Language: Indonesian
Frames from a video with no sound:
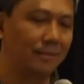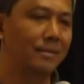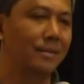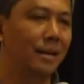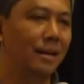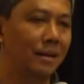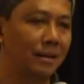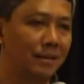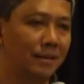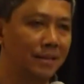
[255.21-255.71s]

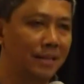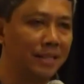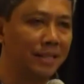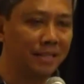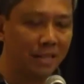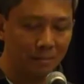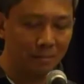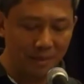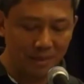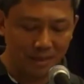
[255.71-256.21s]
yang
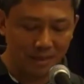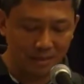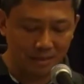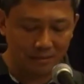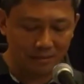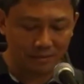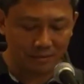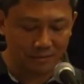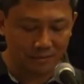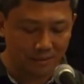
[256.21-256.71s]

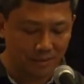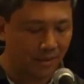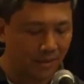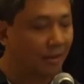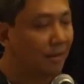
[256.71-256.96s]
diseminatif